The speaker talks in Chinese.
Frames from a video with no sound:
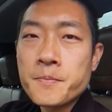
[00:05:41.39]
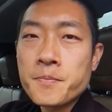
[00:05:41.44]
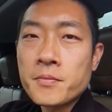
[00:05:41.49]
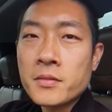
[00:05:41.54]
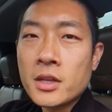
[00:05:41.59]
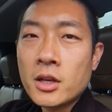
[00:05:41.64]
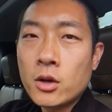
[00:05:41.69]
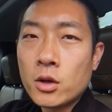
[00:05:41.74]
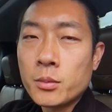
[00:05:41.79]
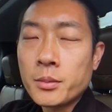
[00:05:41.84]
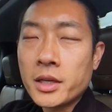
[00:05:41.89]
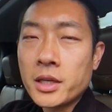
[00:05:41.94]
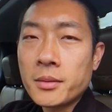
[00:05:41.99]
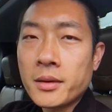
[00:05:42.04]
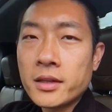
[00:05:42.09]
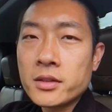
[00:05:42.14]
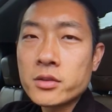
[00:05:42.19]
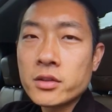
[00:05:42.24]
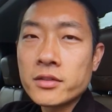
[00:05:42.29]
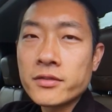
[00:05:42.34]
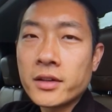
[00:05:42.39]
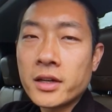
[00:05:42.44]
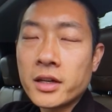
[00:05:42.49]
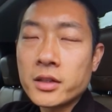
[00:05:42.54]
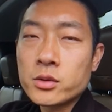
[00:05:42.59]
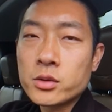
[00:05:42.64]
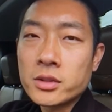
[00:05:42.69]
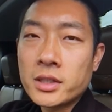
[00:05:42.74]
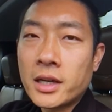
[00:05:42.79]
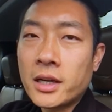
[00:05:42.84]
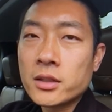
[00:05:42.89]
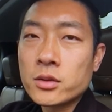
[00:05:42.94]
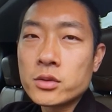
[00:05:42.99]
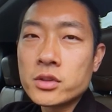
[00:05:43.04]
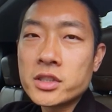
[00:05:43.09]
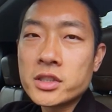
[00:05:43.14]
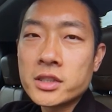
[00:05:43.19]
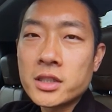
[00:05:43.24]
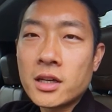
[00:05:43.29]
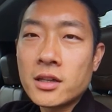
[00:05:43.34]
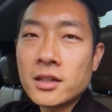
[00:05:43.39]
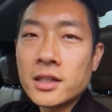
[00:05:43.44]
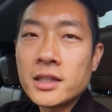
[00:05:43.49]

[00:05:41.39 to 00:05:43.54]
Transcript: 后面一排座位放下去，大家都知道了。